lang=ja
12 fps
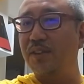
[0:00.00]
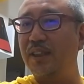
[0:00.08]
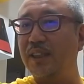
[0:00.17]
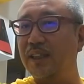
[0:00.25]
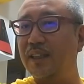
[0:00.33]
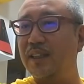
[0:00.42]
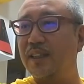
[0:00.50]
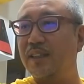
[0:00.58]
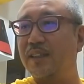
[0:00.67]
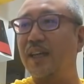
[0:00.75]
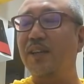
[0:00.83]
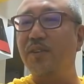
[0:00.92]
に
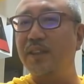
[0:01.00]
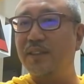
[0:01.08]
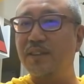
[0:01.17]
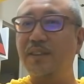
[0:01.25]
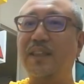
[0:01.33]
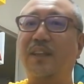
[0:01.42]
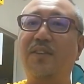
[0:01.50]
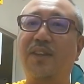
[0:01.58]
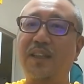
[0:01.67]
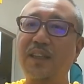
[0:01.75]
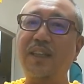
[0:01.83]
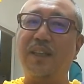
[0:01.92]
たどり着いたと
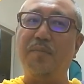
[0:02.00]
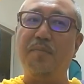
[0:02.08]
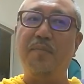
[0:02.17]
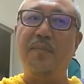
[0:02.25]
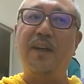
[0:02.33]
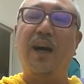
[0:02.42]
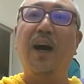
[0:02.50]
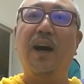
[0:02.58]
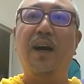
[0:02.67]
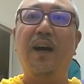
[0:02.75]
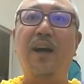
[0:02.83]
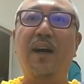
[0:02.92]
きに、は
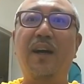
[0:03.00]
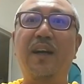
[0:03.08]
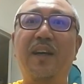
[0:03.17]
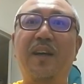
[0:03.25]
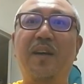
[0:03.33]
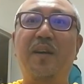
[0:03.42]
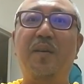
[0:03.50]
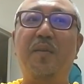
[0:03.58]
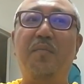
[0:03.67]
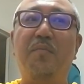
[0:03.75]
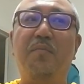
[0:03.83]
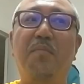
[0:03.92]

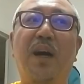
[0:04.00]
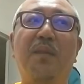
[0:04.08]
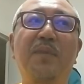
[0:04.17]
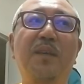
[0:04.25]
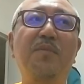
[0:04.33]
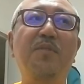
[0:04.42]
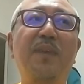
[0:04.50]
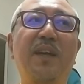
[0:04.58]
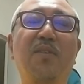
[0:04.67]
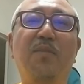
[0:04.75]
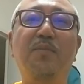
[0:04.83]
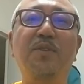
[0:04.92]
まみむめ
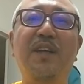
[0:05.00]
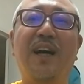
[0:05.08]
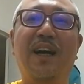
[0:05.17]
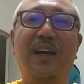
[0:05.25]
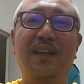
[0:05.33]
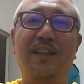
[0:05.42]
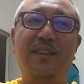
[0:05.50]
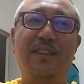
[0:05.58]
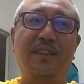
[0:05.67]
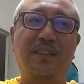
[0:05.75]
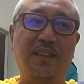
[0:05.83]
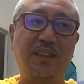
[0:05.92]
の無が
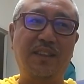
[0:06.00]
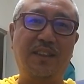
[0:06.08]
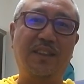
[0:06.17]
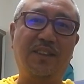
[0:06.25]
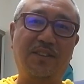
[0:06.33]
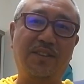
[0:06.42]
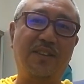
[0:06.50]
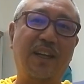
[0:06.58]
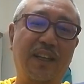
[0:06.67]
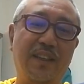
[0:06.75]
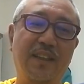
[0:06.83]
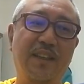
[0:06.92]
C6
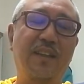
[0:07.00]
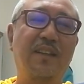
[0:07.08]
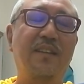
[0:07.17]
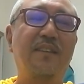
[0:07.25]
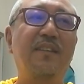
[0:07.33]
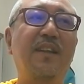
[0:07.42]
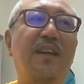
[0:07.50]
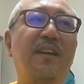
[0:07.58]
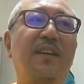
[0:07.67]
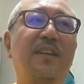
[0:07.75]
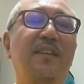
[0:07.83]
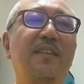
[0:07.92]
だ。
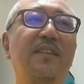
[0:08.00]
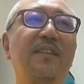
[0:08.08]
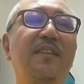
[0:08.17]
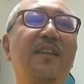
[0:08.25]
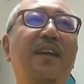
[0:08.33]
タン、タ